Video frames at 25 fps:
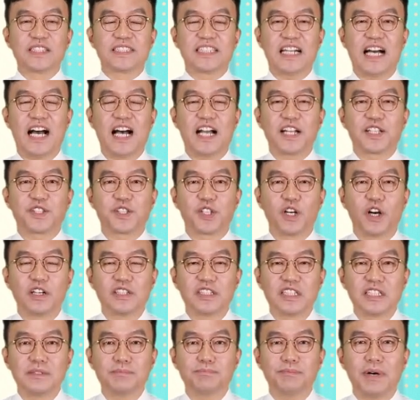자,
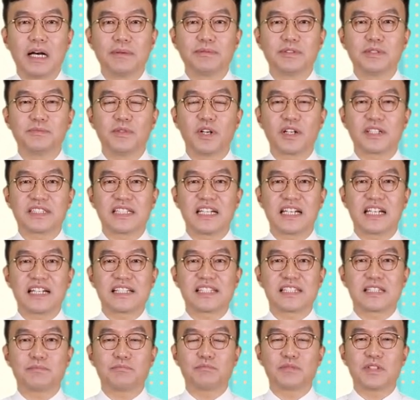저는 밥을 먹지
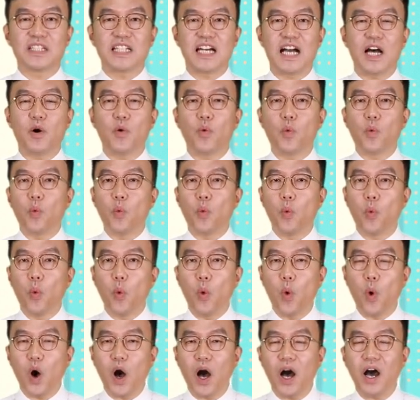않았습니다.
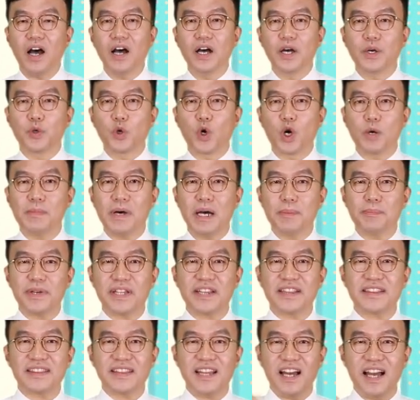我 요것만 앞에
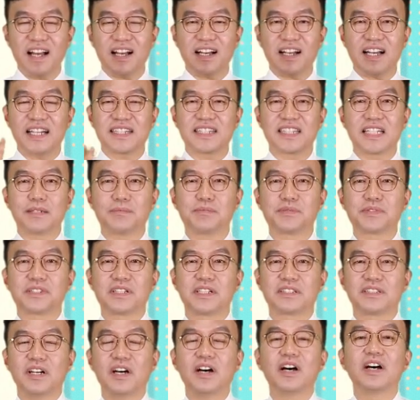딱 갖다
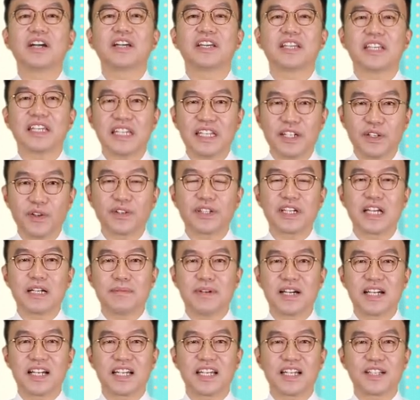붙여서 이렇게
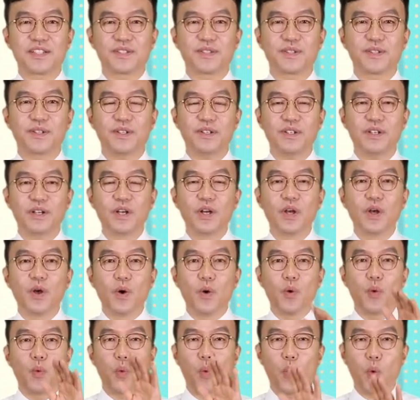말하겠죠.
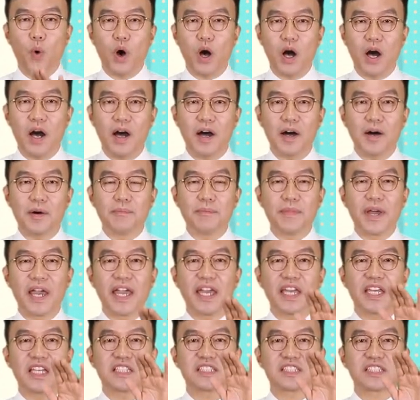
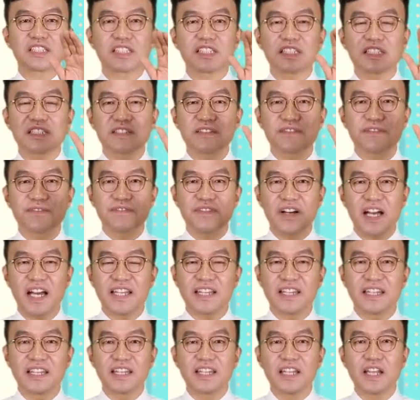
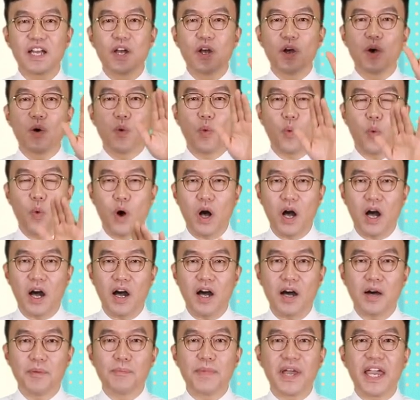
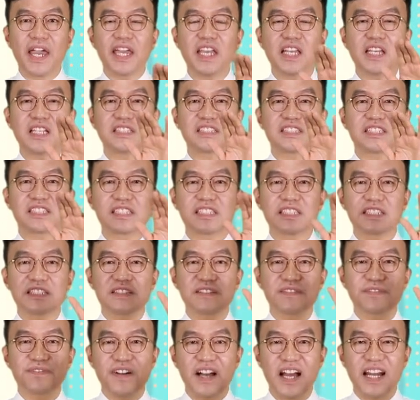我没吃饭我일
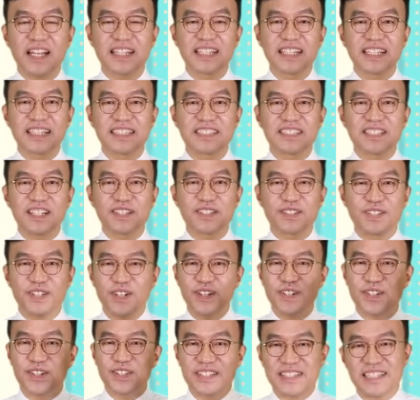출판.
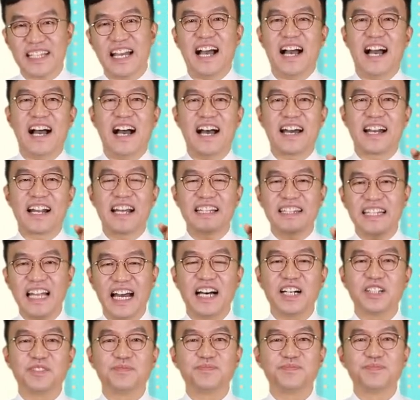그렇죠.
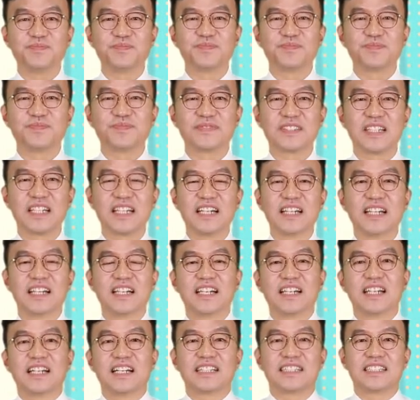잘한다.
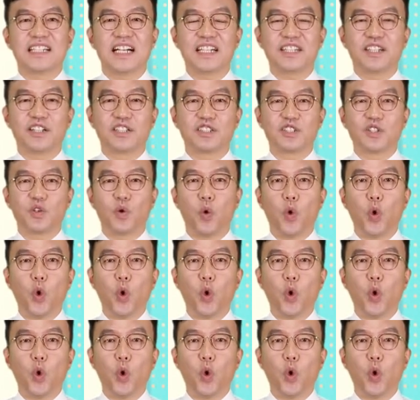자, 이어지는